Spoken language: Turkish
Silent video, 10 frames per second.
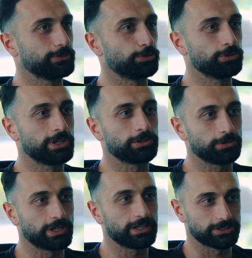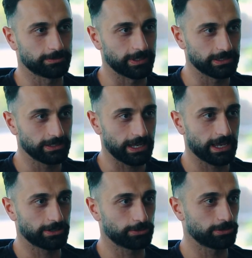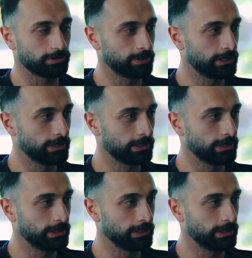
Günden güne yaşamayı, her gün